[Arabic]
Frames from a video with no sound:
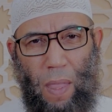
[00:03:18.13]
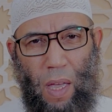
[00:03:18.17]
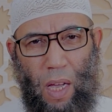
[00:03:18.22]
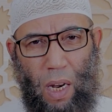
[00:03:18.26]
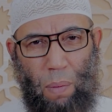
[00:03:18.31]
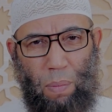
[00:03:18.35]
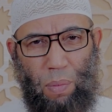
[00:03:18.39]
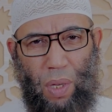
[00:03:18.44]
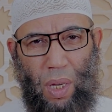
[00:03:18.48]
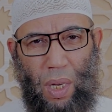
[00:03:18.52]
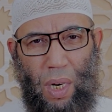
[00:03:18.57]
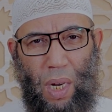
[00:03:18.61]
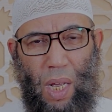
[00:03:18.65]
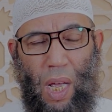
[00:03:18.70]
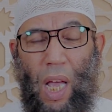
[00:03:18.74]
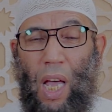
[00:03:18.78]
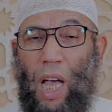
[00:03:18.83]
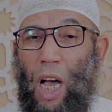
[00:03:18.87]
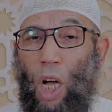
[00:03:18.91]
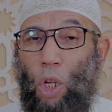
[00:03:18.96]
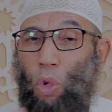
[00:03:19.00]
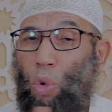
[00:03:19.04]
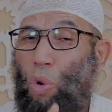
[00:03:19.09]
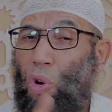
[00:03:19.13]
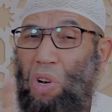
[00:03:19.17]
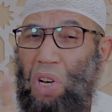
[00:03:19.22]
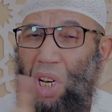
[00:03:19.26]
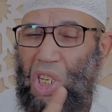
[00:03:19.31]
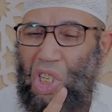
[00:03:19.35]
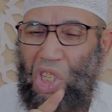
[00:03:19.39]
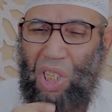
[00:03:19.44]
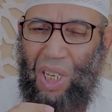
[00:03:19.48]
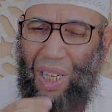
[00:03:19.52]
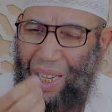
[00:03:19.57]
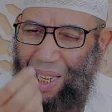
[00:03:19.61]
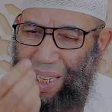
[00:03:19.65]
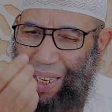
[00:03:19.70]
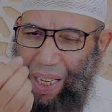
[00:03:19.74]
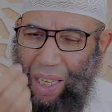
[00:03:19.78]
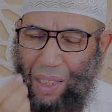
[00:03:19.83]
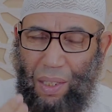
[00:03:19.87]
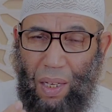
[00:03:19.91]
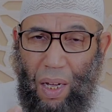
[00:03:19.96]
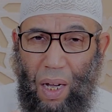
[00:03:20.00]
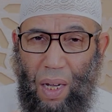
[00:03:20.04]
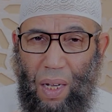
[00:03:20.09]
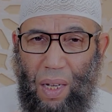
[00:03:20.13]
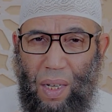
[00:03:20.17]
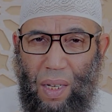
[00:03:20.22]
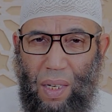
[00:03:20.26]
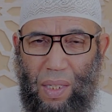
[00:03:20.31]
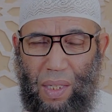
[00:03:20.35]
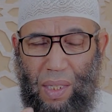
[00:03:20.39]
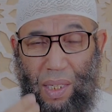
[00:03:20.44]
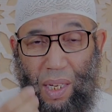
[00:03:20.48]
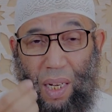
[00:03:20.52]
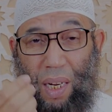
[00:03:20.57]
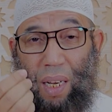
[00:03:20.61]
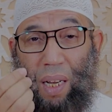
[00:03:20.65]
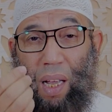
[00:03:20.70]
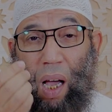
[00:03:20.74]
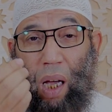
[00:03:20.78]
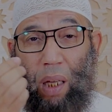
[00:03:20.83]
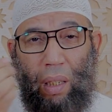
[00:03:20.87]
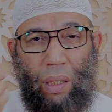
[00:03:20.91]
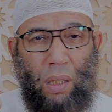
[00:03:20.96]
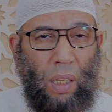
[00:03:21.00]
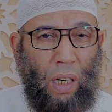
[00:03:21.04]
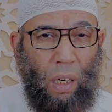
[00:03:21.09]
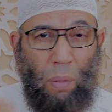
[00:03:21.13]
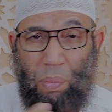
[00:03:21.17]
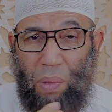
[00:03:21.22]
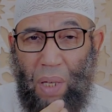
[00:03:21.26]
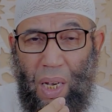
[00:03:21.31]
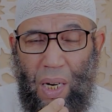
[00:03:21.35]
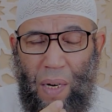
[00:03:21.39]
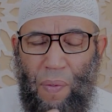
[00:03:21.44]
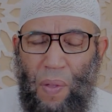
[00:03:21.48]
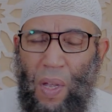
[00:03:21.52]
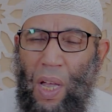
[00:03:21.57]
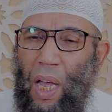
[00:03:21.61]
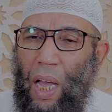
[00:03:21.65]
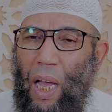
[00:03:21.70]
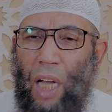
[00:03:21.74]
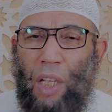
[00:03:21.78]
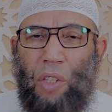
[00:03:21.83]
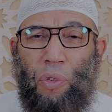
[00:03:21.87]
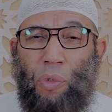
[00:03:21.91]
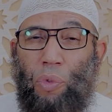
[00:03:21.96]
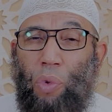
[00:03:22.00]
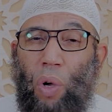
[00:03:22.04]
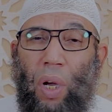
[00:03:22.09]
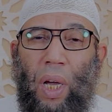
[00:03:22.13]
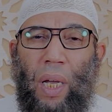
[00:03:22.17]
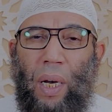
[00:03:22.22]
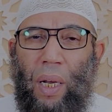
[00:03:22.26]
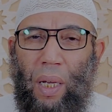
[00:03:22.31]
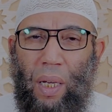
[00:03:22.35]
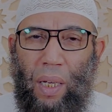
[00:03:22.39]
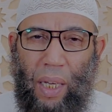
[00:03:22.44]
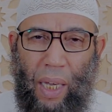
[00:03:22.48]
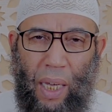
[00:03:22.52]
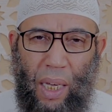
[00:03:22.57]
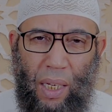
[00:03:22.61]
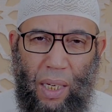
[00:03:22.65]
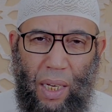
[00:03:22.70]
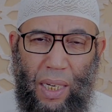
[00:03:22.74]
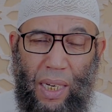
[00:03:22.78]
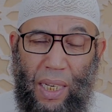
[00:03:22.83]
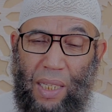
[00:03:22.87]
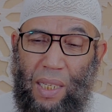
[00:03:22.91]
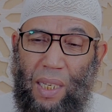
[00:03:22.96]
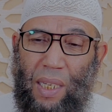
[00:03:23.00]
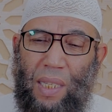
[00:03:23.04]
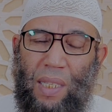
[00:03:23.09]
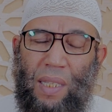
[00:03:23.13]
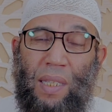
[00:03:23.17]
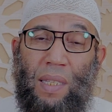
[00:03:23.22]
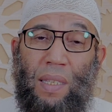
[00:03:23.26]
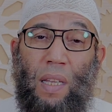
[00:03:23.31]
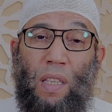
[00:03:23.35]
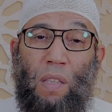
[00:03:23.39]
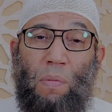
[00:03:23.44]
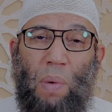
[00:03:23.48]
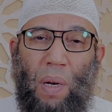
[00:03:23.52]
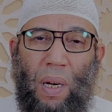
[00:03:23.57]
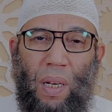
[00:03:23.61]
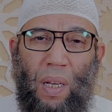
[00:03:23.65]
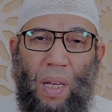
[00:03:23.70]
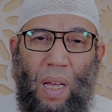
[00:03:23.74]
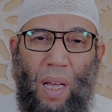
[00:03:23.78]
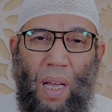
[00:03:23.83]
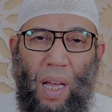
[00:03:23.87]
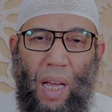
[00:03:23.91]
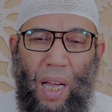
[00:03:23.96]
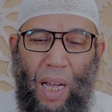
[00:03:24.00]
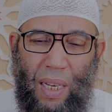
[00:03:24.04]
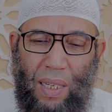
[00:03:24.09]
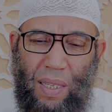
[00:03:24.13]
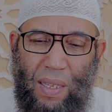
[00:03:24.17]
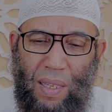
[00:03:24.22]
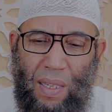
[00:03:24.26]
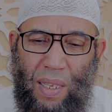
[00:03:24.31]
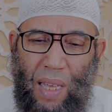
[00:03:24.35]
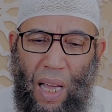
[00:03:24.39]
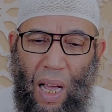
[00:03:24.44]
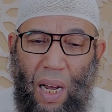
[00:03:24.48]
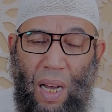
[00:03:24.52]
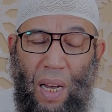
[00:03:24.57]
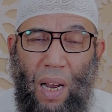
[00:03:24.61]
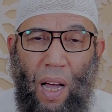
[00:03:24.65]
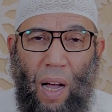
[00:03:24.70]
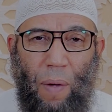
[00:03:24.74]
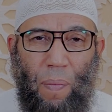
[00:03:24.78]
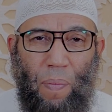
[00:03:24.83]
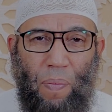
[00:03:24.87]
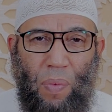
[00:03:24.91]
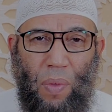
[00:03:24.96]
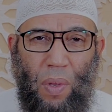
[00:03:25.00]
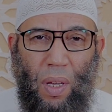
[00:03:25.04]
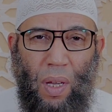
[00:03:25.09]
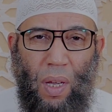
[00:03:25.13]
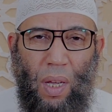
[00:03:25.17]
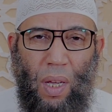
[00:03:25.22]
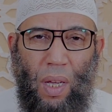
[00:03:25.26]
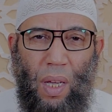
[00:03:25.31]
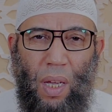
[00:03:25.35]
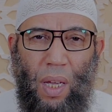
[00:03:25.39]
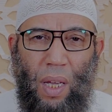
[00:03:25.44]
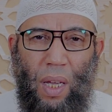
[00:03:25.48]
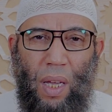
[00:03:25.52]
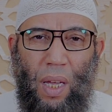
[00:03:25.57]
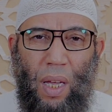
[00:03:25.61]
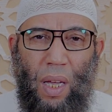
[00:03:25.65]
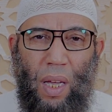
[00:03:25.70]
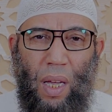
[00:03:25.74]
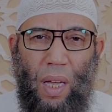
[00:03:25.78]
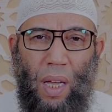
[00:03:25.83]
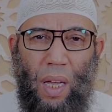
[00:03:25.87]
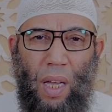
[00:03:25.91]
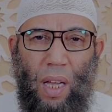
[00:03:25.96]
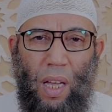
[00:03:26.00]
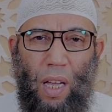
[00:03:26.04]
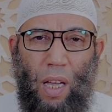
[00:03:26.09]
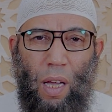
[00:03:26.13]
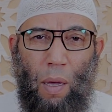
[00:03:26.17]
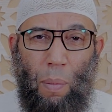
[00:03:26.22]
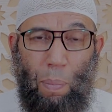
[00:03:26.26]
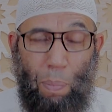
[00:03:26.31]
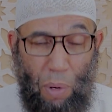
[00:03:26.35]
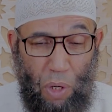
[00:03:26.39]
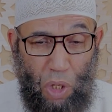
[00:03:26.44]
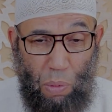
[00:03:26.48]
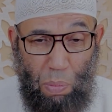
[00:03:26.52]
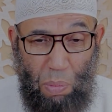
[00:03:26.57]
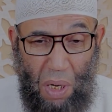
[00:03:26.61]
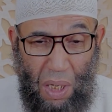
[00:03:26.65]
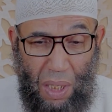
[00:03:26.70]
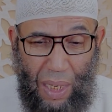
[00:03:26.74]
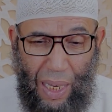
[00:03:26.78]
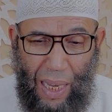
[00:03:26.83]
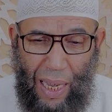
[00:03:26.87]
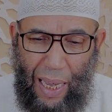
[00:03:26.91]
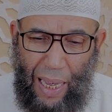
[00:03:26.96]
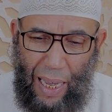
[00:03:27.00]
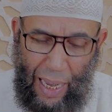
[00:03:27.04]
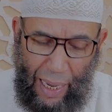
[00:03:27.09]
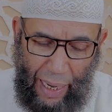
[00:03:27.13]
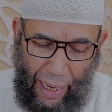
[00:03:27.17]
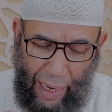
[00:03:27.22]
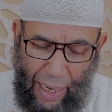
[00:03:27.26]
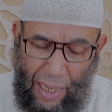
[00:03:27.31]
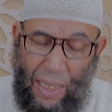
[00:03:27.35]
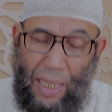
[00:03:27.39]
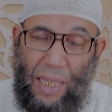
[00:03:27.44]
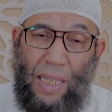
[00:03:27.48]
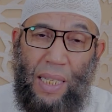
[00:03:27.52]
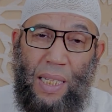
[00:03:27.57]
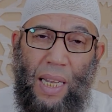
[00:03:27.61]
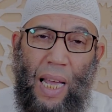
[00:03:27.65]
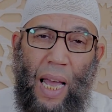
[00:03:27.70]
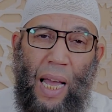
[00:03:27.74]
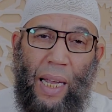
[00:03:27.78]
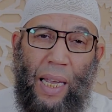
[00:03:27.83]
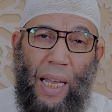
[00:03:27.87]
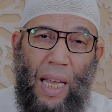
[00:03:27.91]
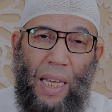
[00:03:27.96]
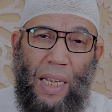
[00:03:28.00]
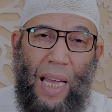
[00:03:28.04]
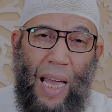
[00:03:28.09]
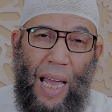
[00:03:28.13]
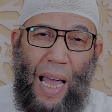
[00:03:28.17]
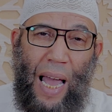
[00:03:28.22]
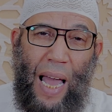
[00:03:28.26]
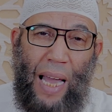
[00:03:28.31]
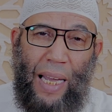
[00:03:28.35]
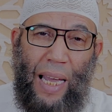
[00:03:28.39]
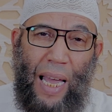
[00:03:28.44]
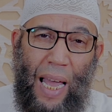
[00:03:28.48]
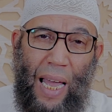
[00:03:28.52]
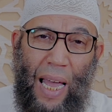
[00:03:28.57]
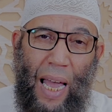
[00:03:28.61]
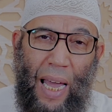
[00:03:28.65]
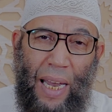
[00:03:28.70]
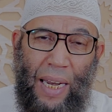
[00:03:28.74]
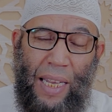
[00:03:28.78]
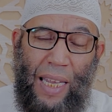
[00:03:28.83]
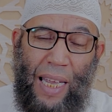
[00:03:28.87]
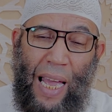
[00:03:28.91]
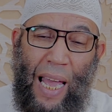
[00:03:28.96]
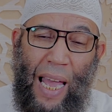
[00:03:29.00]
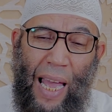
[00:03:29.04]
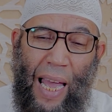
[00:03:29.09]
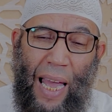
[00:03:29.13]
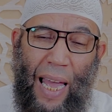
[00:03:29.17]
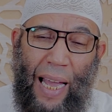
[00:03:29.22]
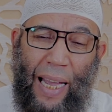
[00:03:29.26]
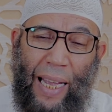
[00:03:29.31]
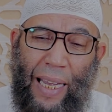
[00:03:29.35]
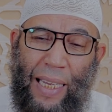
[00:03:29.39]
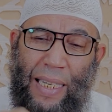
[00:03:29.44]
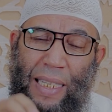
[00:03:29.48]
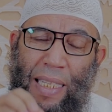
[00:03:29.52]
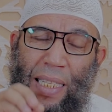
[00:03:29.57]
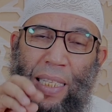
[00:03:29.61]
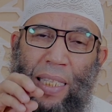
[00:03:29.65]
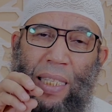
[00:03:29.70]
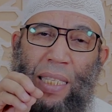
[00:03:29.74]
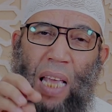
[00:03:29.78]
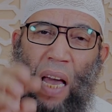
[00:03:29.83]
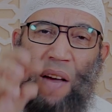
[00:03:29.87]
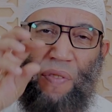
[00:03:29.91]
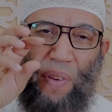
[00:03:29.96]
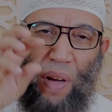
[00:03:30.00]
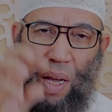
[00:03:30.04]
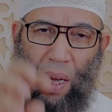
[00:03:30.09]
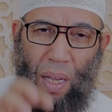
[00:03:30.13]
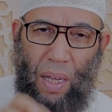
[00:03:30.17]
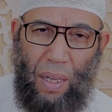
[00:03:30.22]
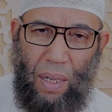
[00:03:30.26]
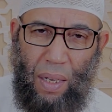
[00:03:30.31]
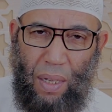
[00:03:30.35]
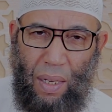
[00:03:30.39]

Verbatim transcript: رمضان ادور الناس كان اللحظه زغل لحظه رمضان اتفتو غير غير كان يخصها نستثمر اش نستغلها باش ميت اجيس يعني اجيس ننتفع